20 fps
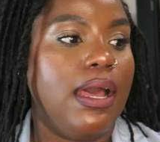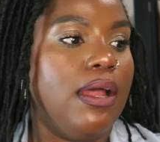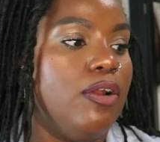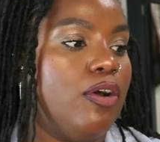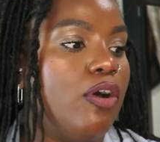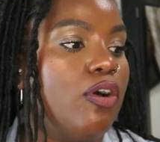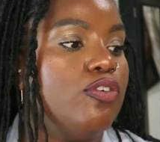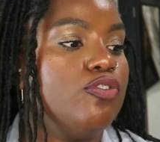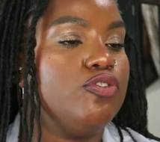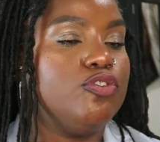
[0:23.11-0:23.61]

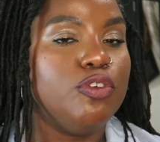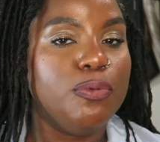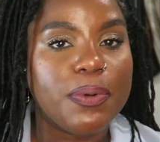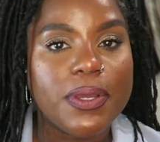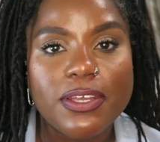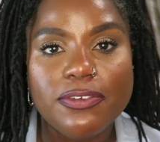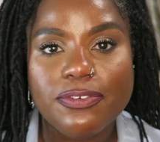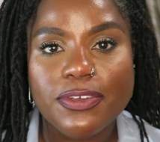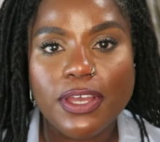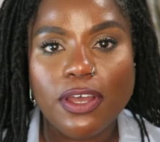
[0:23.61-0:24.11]
Alors, de
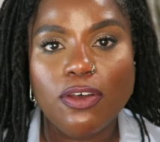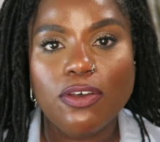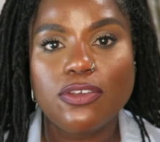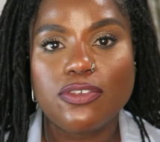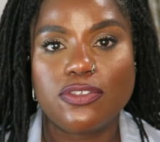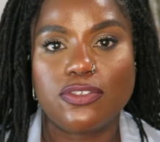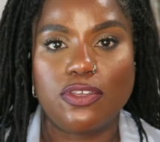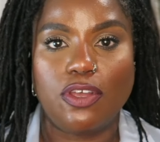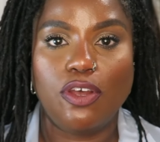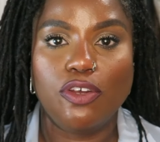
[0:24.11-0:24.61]

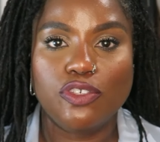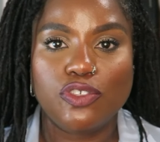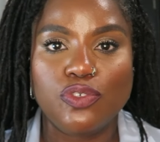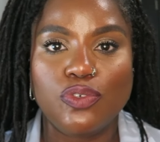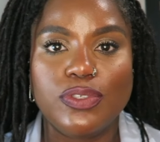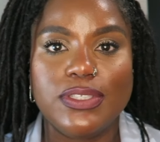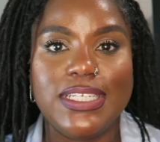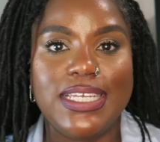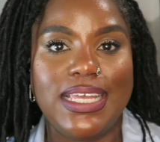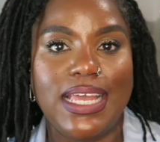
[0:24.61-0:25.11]
préférence en
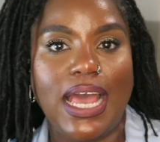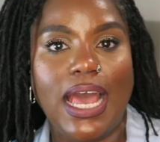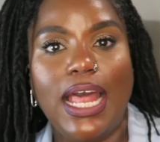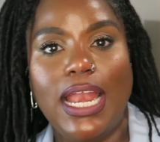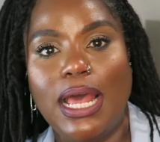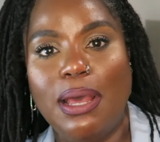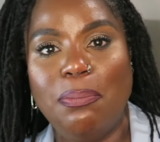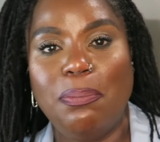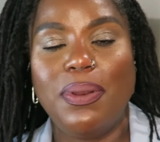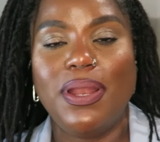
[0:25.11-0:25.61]
journée, à
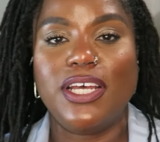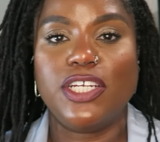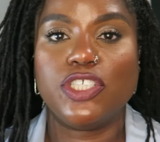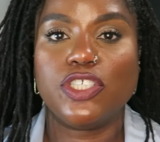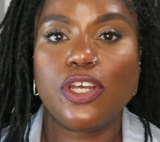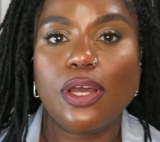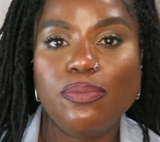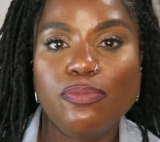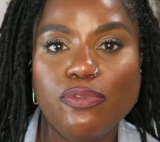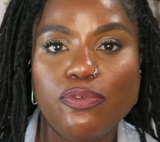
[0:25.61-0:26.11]
la
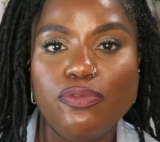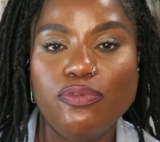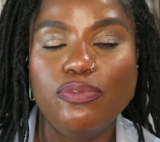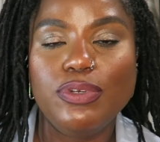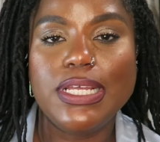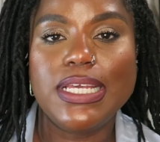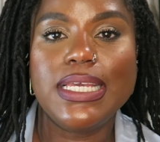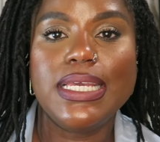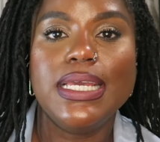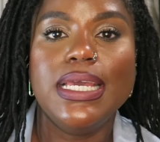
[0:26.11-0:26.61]
plage, comme vous
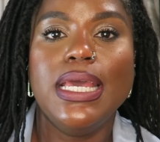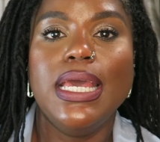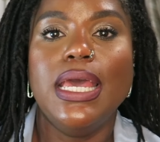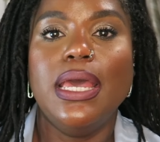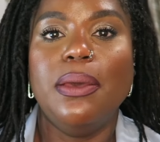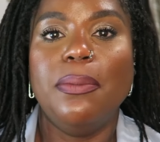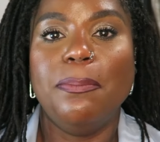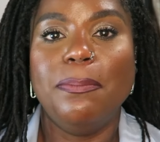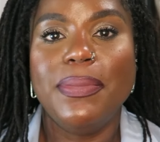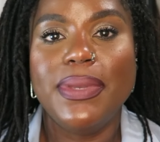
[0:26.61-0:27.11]
voulez,
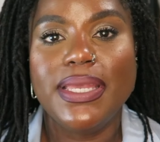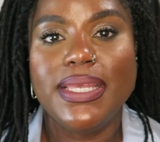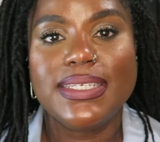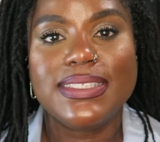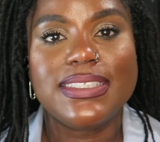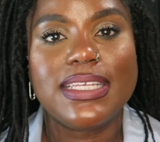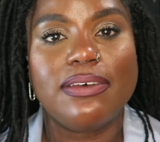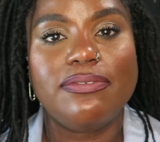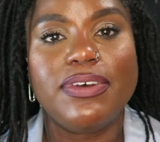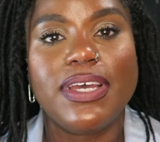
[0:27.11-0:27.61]
mais
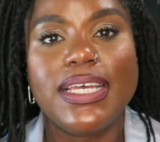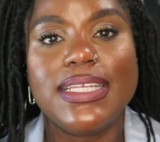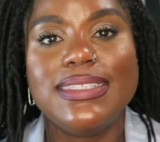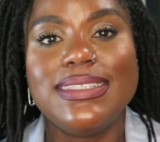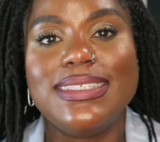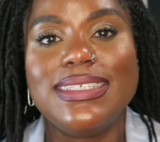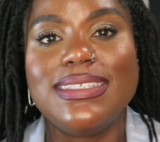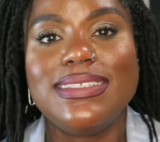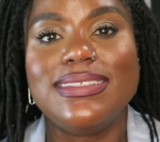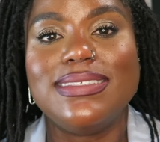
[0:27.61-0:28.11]
ça va être
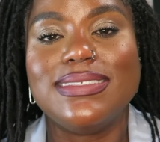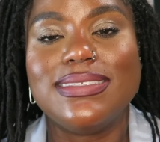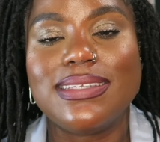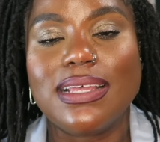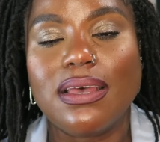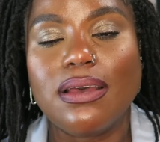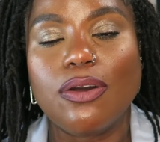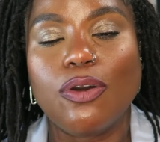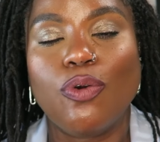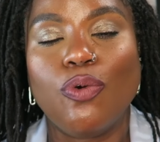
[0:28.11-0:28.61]
des
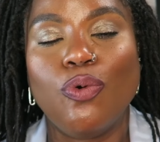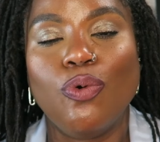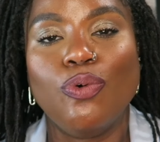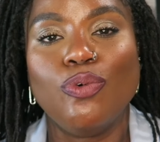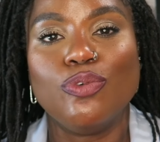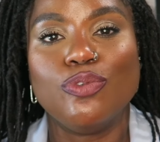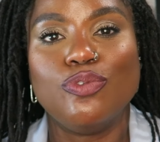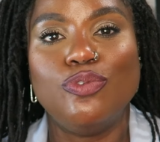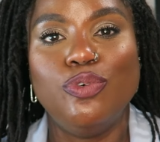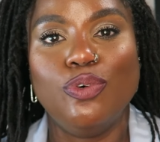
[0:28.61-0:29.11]

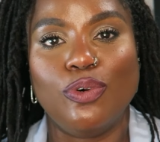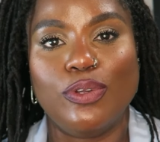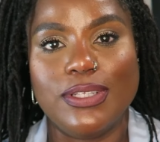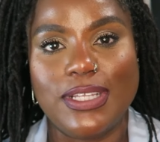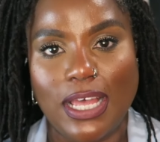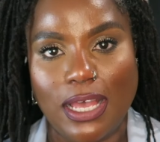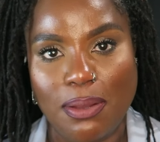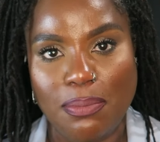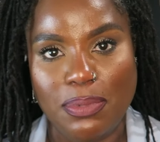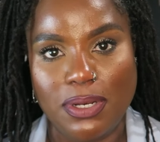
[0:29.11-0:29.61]

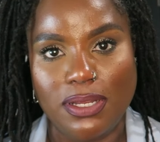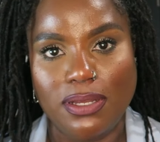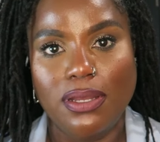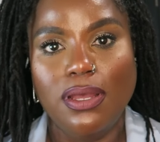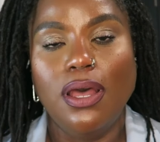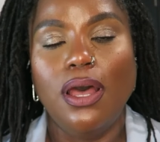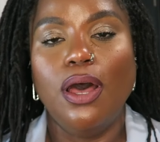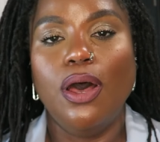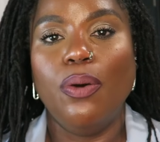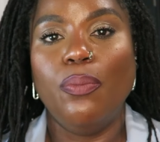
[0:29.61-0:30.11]
incontournables
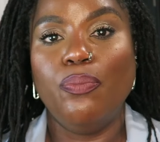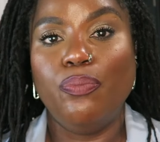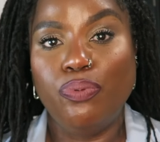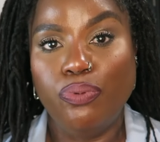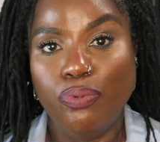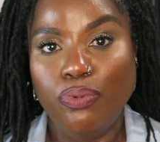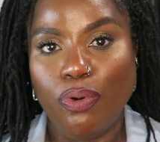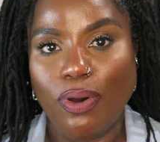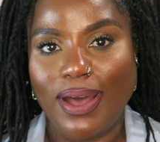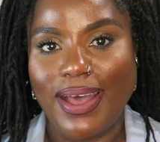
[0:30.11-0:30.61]

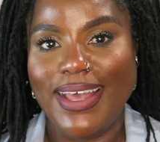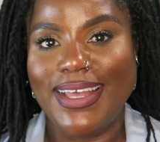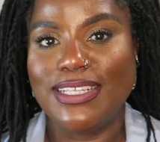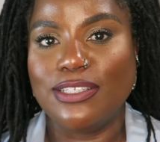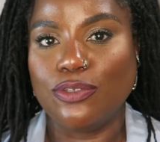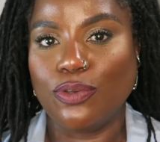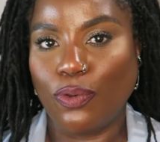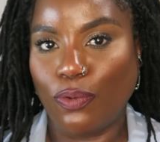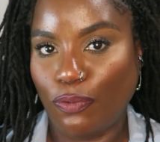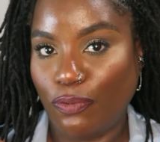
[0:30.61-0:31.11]
pour
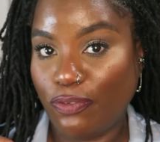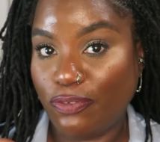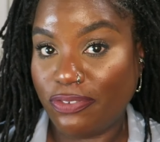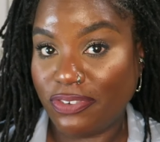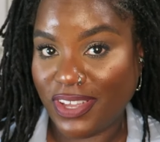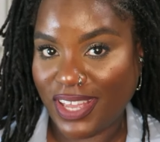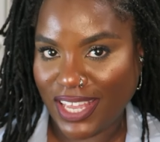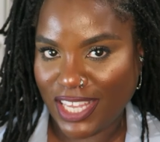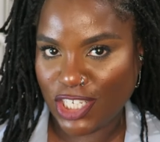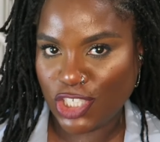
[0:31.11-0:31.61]
être
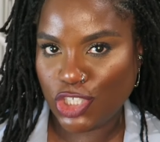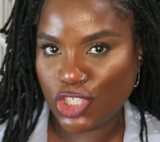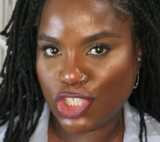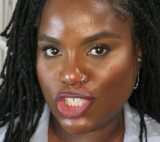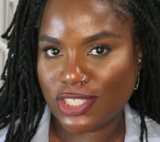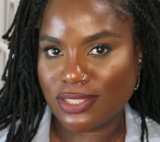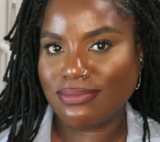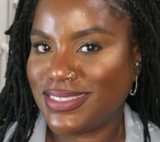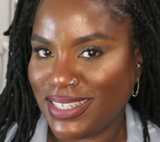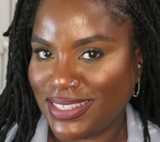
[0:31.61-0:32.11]

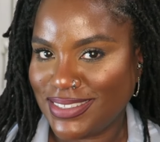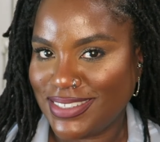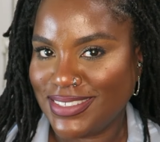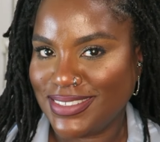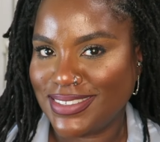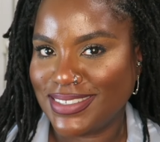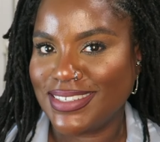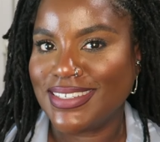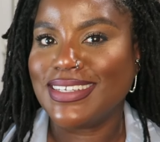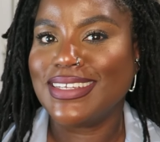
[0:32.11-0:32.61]
fraîche cet
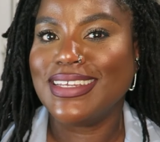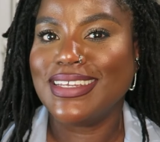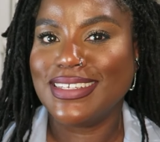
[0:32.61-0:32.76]
été.